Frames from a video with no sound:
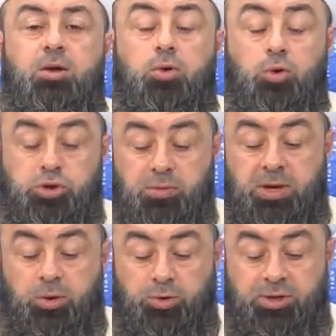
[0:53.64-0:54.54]
o
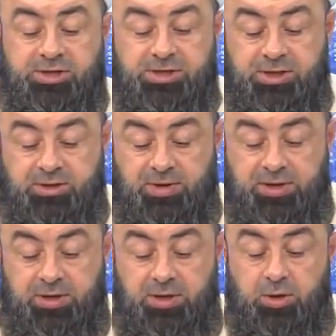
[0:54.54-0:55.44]
zaman onda sıkıntı var.
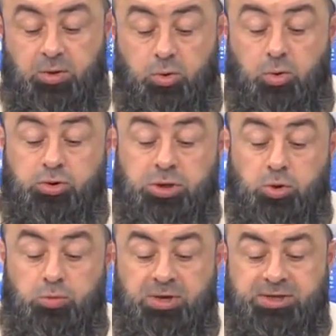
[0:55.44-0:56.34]
O yüzden
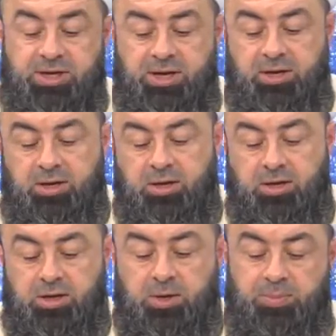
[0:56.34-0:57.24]
olmaz yani.
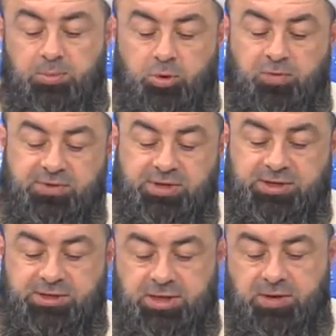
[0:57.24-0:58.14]
Rabbim muhafaza
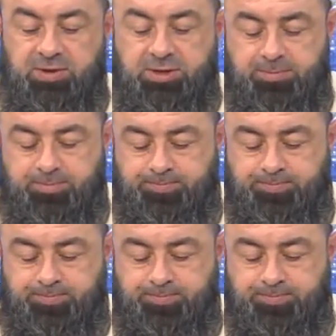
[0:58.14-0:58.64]
etsin. Evet.